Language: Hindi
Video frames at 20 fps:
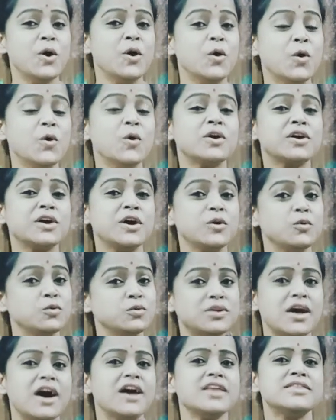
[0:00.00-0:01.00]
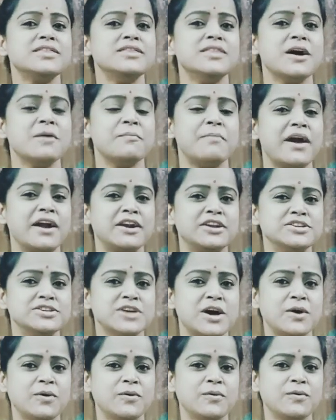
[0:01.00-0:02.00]
होकर उदास न बैठ
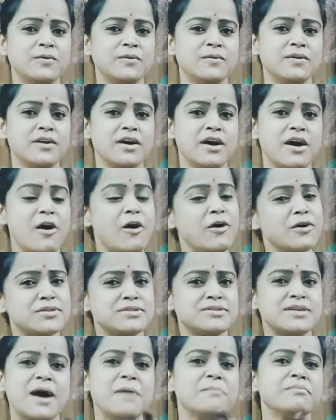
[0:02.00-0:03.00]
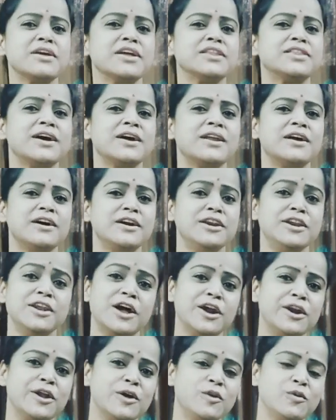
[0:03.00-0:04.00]
जाओ और शाम की तरह
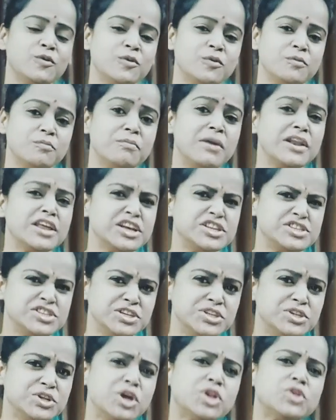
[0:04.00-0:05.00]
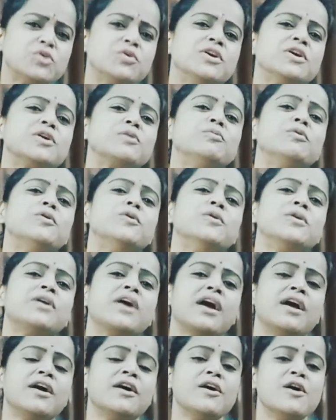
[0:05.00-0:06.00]
न ढलो बल्कि ज़िंदगी तो एक भोर
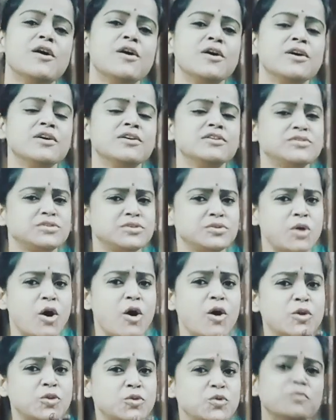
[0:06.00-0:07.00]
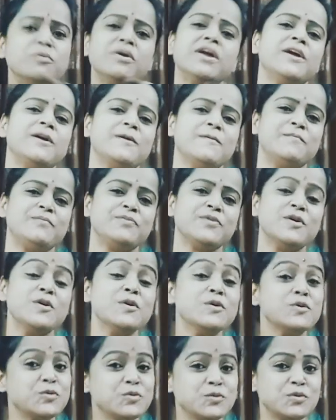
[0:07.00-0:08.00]
है और तुम्हें
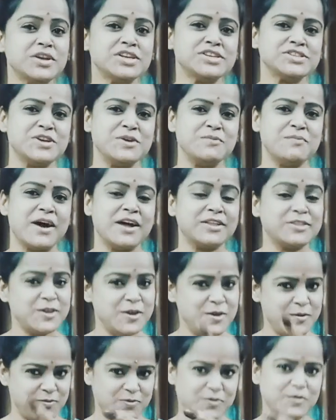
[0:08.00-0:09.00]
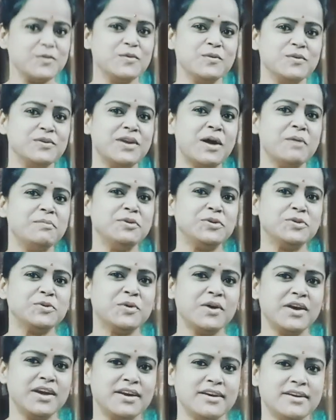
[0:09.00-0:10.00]
सूरज की बाती उगना भी तो
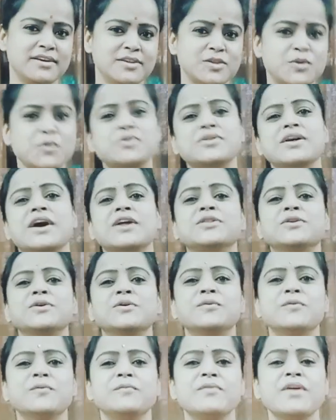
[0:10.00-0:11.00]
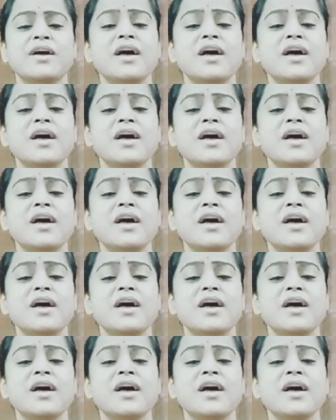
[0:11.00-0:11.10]
है तो साथियों